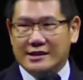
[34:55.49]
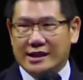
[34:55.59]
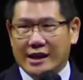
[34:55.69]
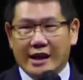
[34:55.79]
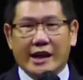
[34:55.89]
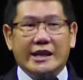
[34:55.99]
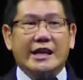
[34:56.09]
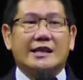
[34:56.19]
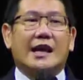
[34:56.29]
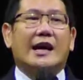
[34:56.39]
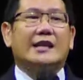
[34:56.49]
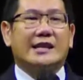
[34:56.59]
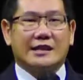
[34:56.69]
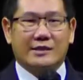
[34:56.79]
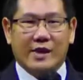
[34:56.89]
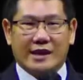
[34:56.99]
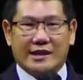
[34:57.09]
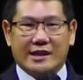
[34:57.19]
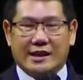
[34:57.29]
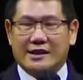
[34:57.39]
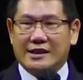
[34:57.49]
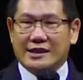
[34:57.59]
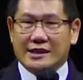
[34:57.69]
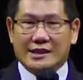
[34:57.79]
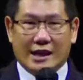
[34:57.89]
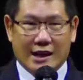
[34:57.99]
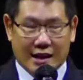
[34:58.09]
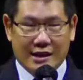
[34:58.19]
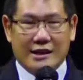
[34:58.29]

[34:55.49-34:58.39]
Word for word: ya Ini yang terakhir dibangkitkan secara